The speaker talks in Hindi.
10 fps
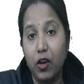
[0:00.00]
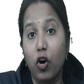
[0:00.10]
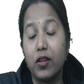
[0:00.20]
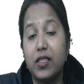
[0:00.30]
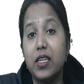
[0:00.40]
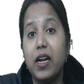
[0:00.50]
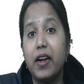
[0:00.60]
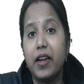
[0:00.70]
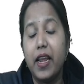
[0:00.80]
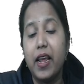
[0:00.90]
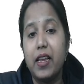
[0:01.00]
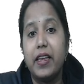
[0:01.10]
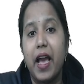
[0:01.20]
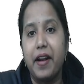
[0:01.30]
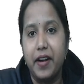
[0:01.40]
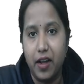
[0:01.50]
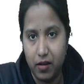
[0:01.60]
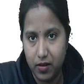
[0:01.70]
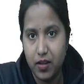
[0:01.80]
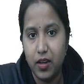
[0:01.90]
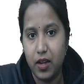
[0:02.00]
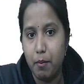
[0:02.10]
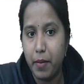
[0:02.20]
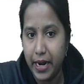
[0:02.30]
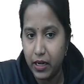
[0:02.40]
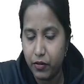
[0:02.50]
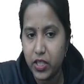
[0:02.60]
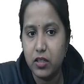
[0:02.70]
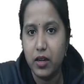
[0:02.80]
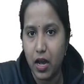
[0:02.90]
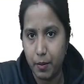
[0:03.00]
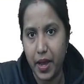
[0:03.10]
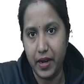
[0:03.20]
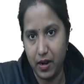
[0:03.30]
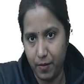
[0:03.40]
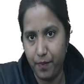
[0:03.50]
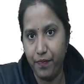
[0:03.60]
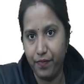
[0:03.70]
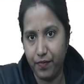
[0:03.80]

कौन सी कंट्री है कैनेडा कंबाइंड विद अमेरिका